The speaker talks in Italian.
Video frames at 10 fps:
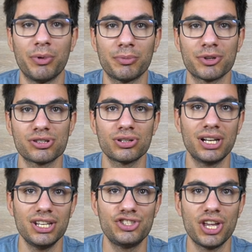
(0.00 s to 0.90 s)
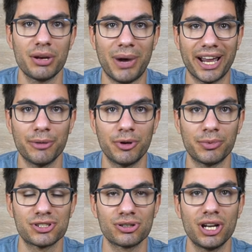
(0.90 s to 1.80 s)
per persone leggere ma anche per
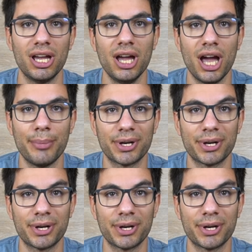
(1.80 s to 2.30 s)
persone eh,